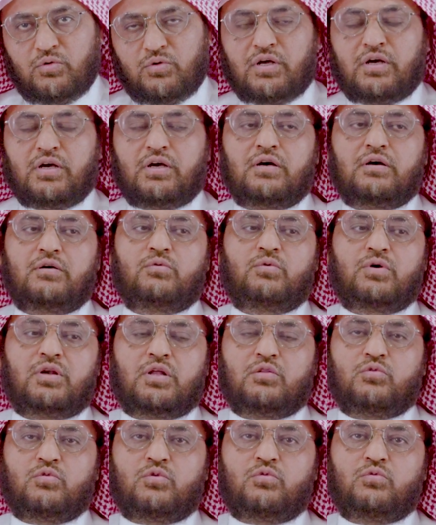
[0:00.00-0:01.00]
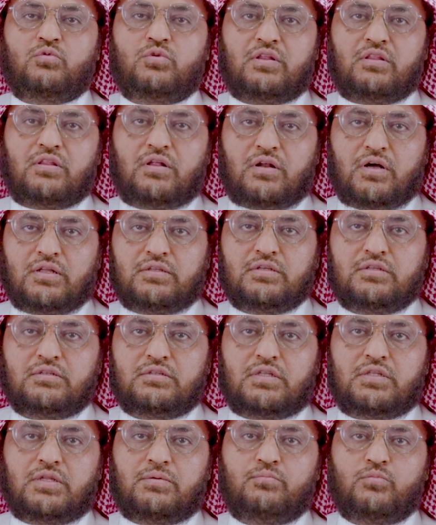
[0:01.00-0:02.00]
هنا وننظر نظرات
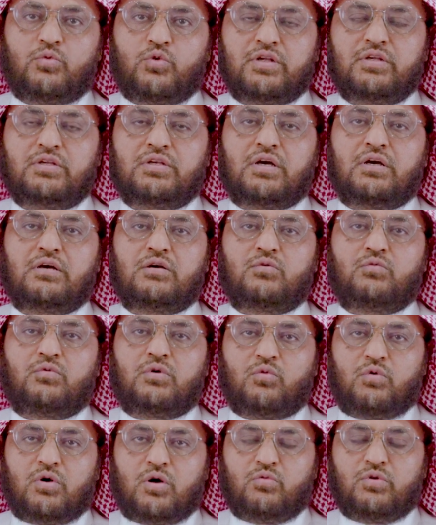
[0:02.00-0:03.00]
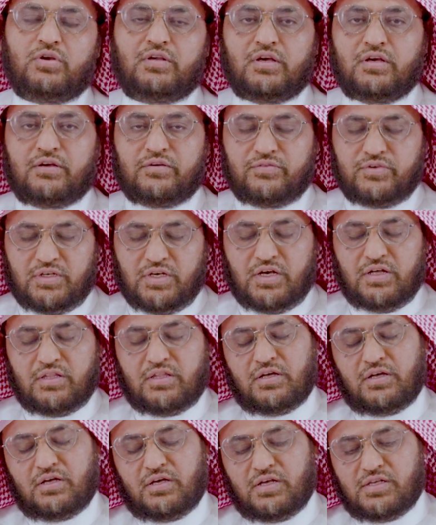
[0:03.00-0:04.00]
تدبرية ولغوية في
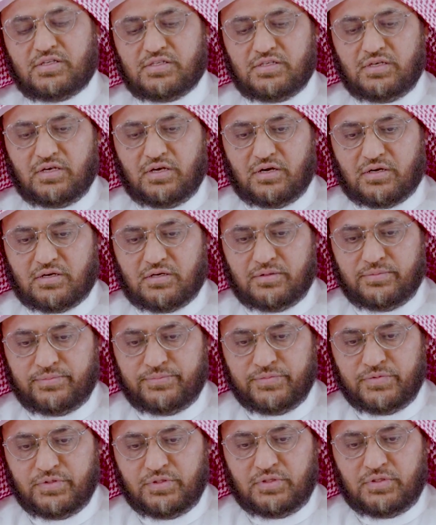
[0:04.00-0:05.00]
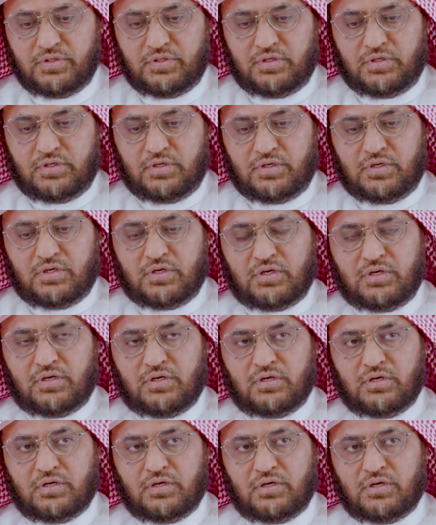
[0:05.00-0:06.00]
هذا السياق
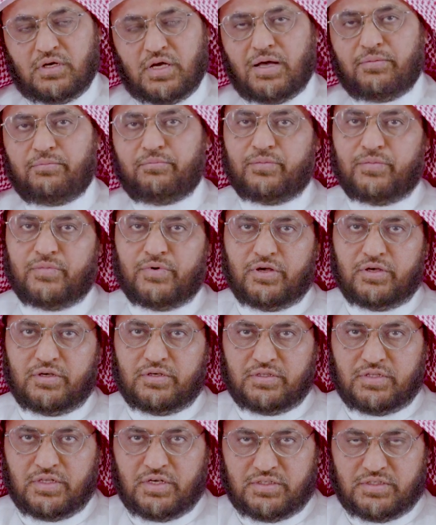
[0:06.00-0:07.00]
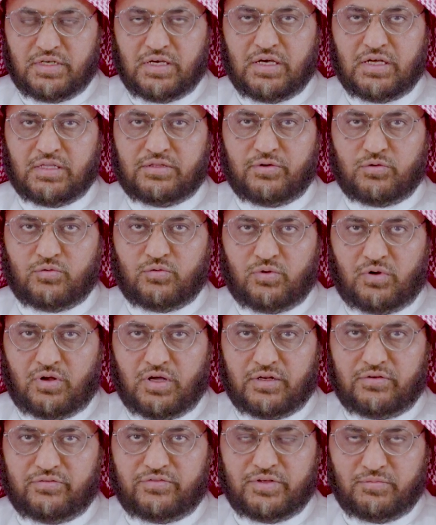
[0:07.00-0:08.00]
آه، أم إذا جاءت في
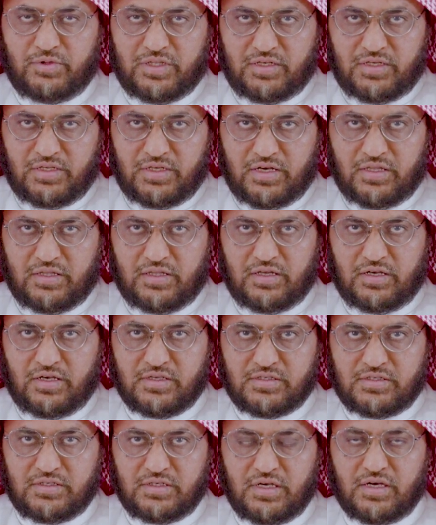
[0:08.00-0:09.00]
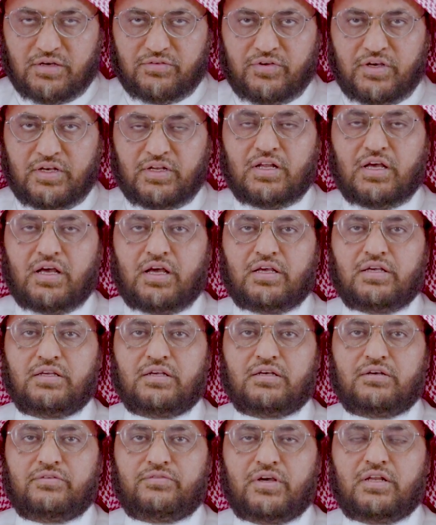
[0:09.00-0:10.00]
القرآن في مثل هذا السياق فإنها
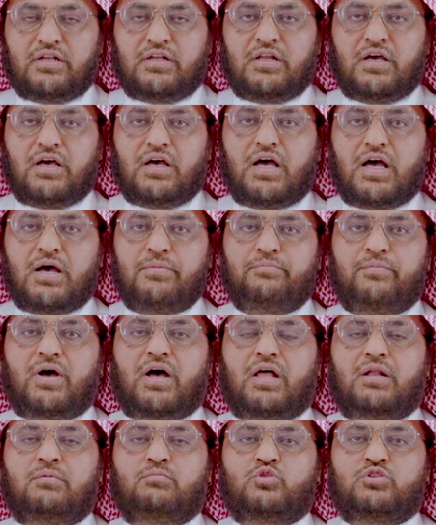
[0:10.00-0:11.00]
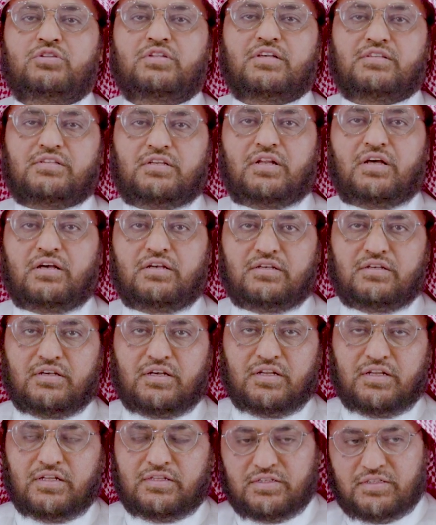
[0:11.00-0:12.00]
هي فإنها أم المتصلة
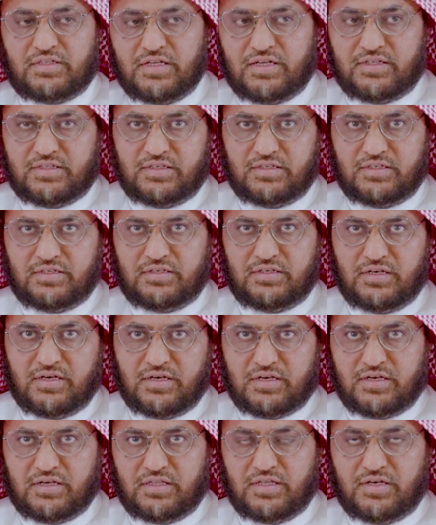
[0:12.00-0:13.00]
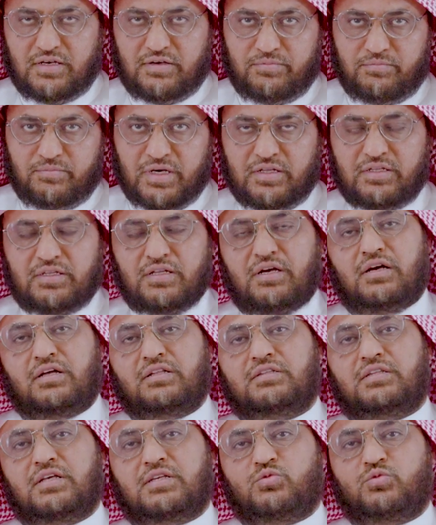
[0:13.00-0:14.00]
التي تأتي هكذا بعد
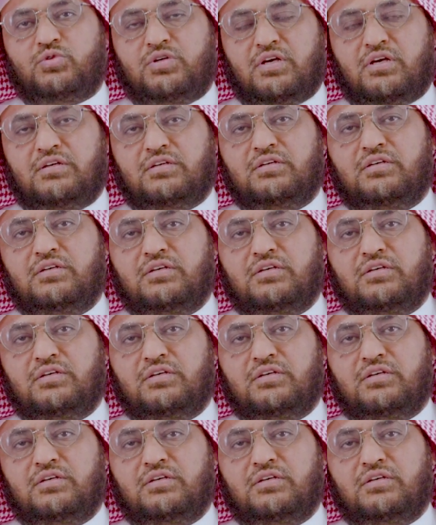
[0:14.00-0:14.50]
التسوية